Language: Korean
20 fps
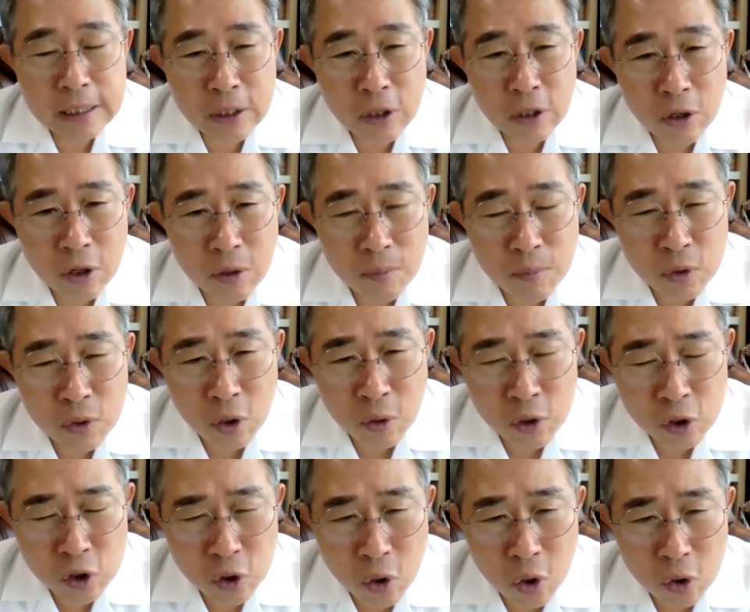여러분
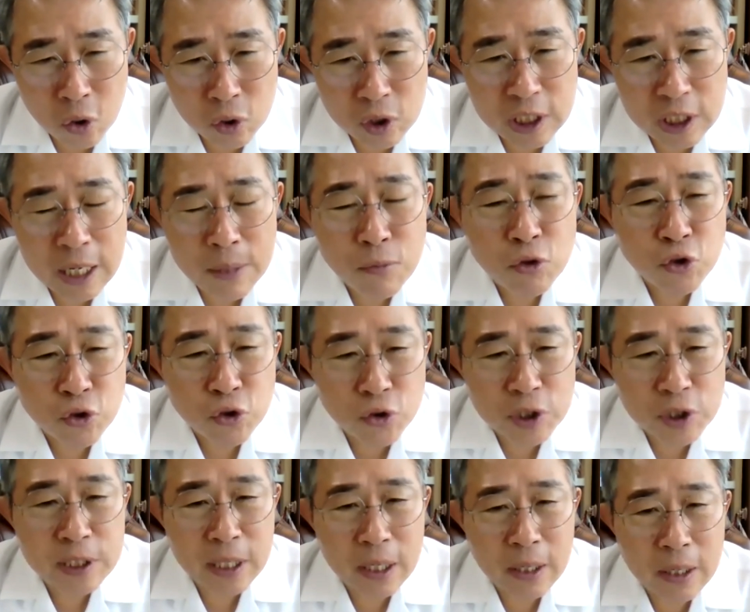어느 정도 참을 수
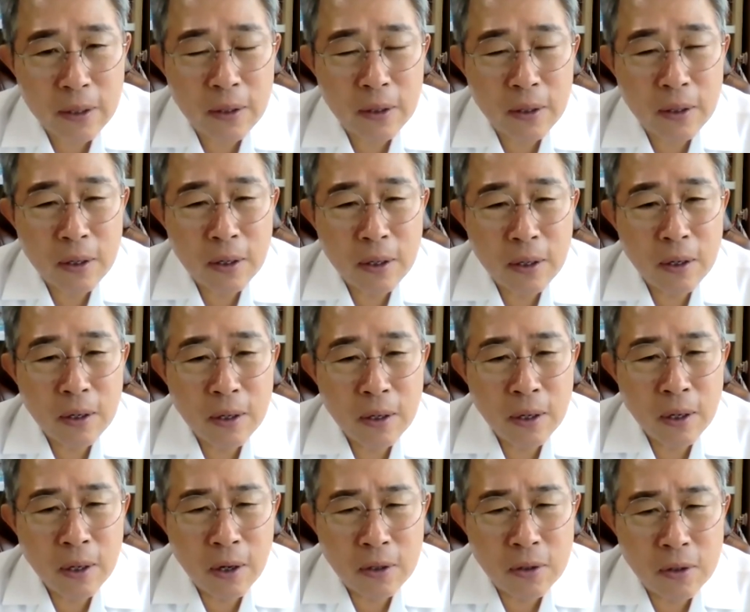있어요.
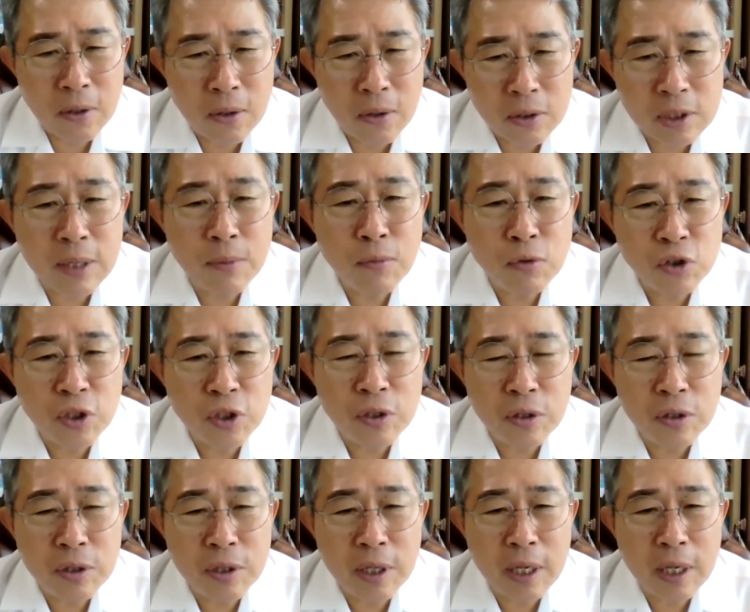어느 정도 참을 수
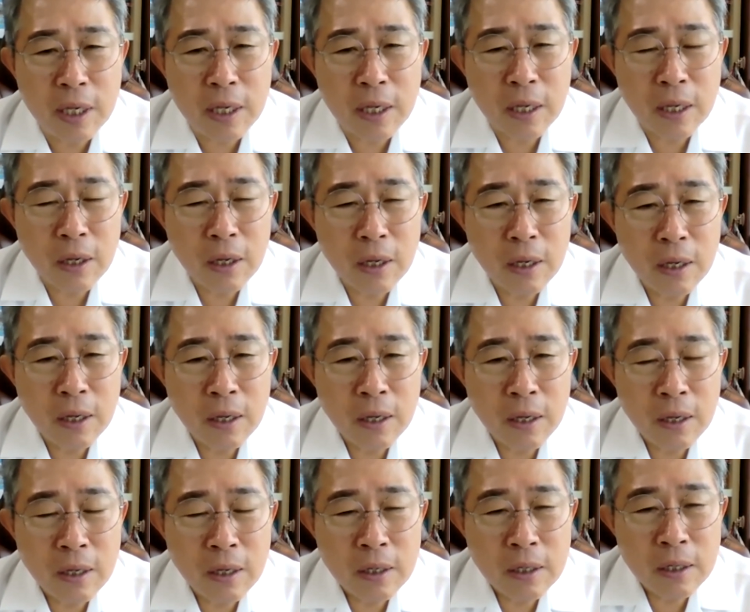있는데
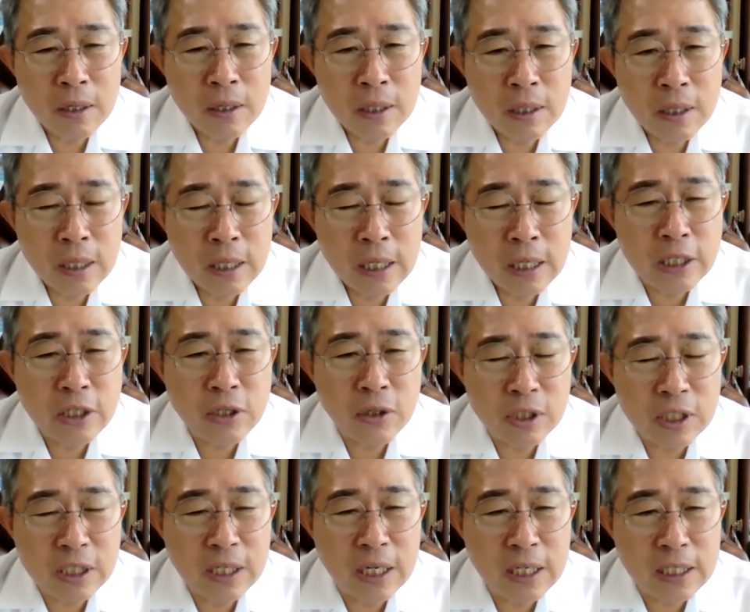일정
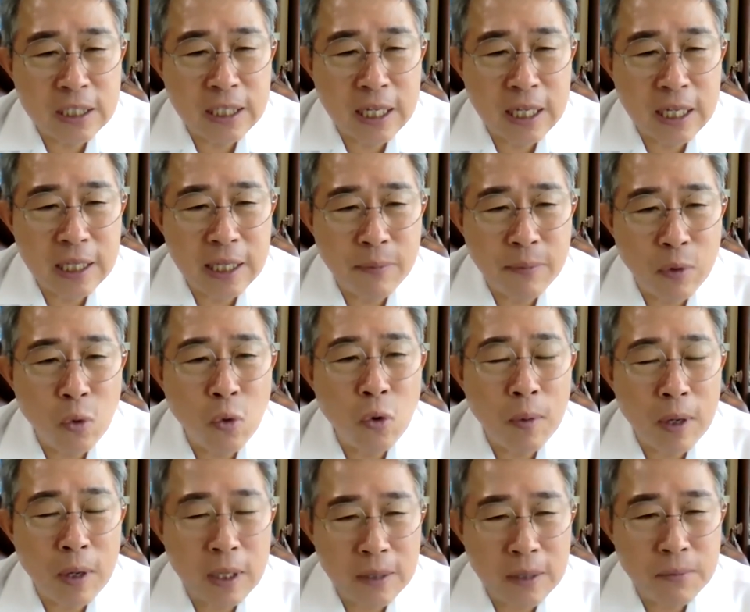시간 지난 다음에
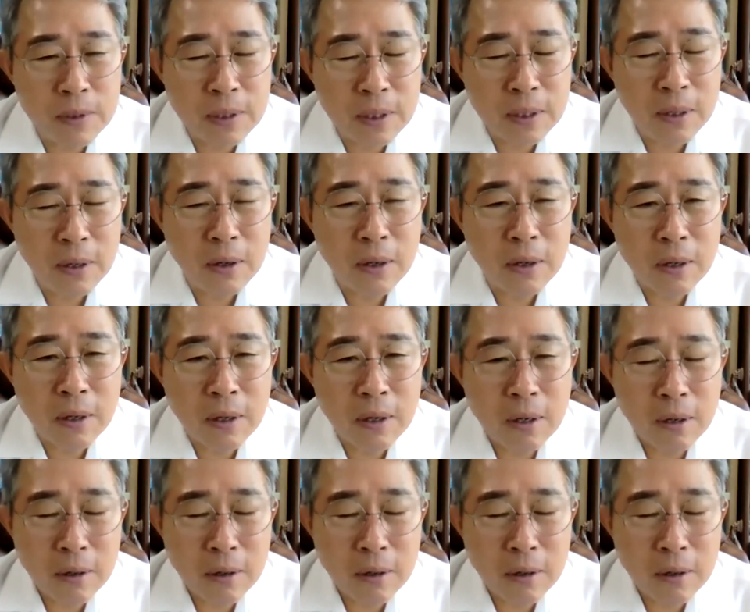오바되면요.